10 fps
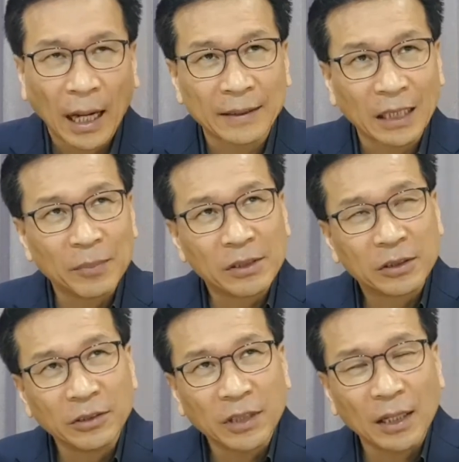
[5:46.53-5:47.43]
하나님을
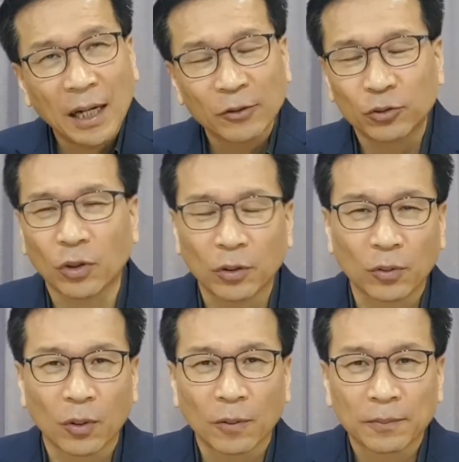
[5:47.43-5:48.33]
선택할 수도
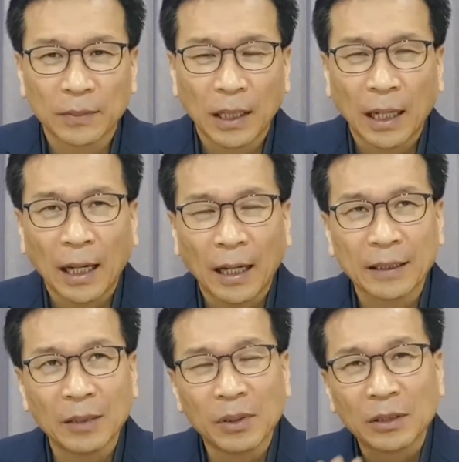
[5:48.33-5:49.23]
있고
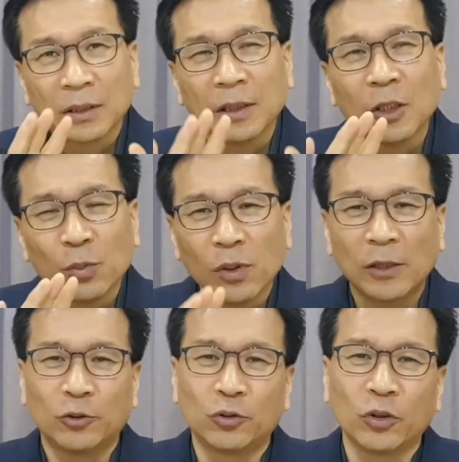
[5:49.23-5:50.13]
하나님을
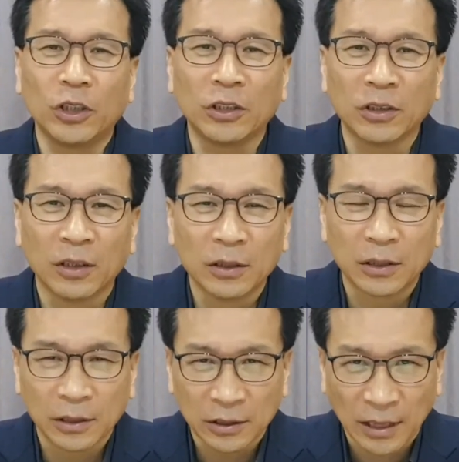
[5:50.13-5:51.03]
거부할 수도
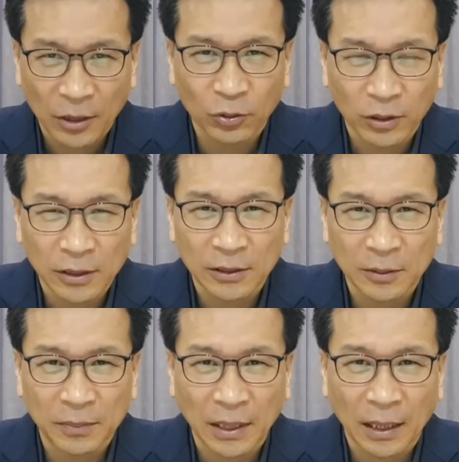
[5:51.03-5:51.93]
있는 그
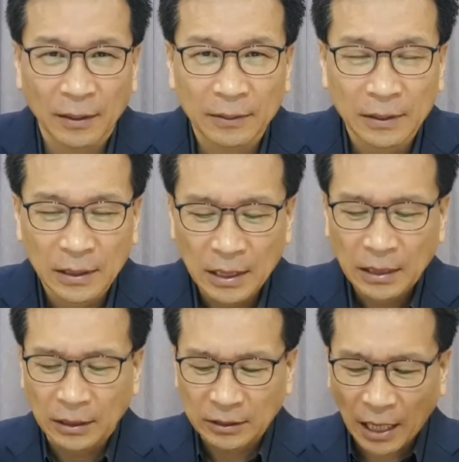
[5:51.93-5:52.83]
자유의지입니다.
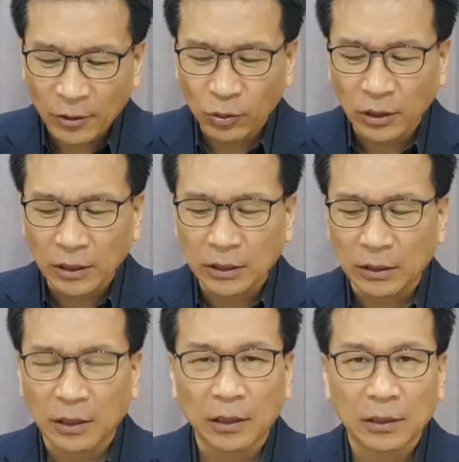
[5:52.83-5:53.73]
그
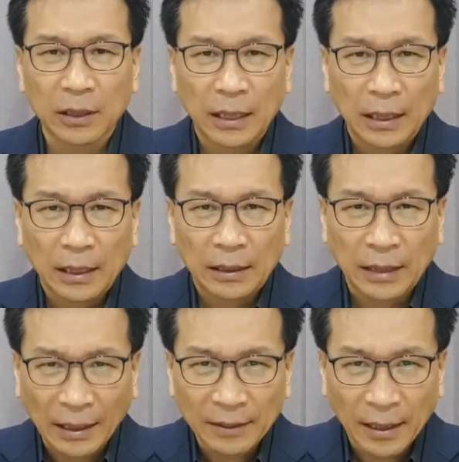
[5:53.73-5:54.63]
자유의지를
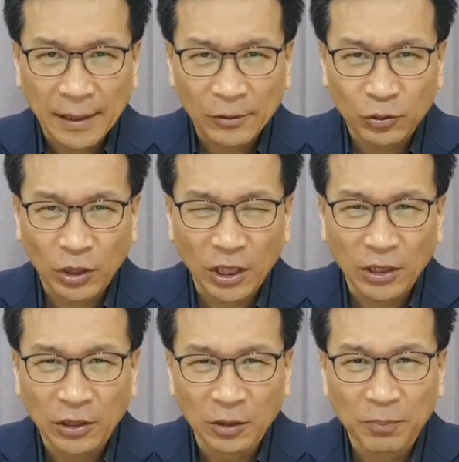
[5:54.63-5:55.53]
나타낼 수
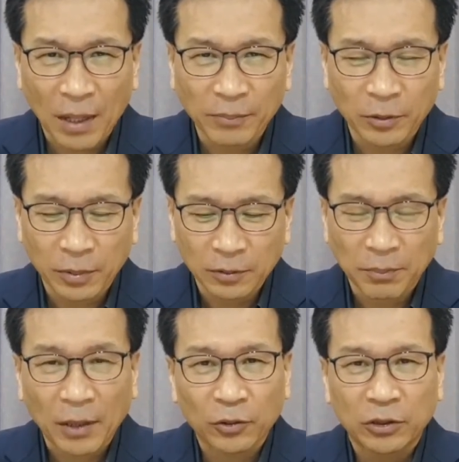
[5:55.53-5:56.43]
있는
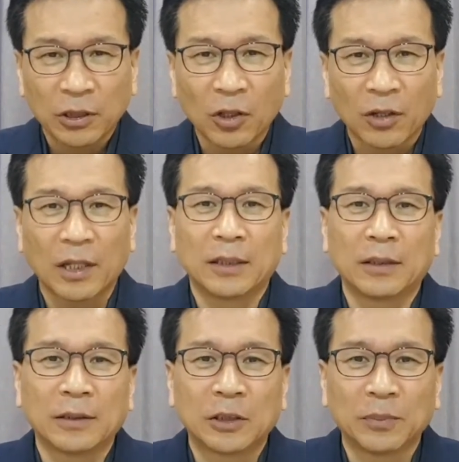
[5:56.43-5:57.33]
방법은 바로
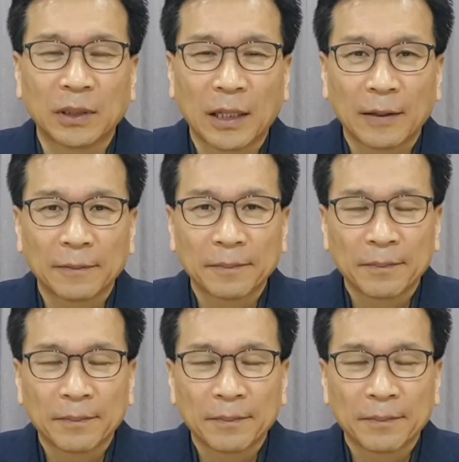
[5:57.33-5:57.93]
선악과였던 것입니다.